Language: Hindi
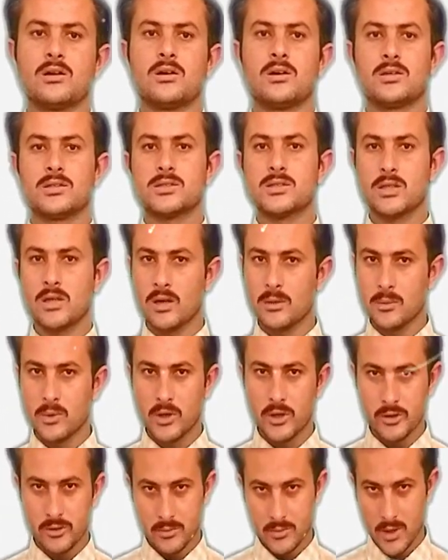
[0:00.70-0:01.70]
अस्सलाम
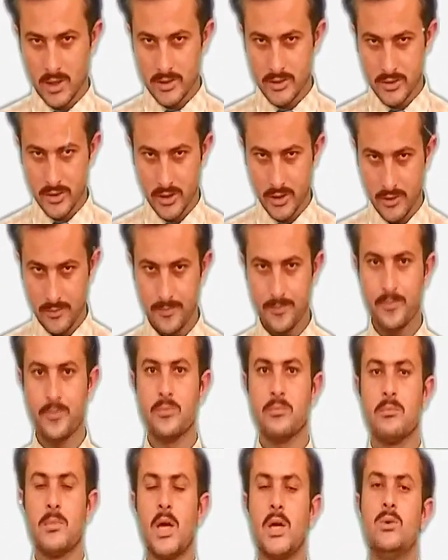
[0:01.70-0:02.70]
वालेकुम नाजरीन
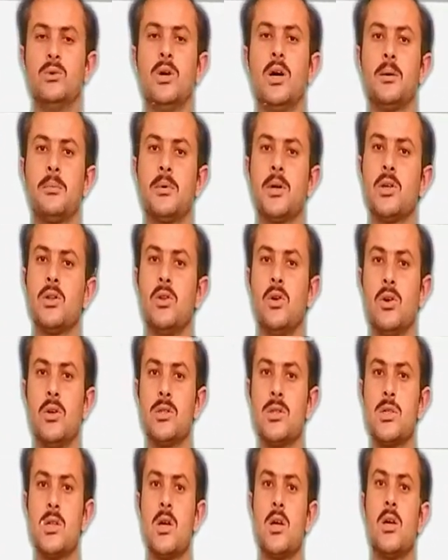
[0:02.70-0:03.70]
मैं हूं आपका
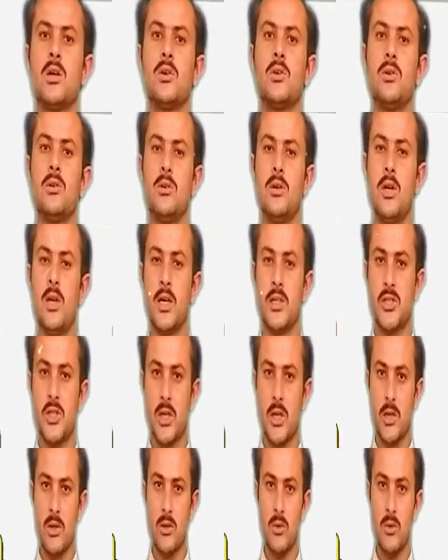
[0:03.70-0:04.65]
दोस्त लेक्चरर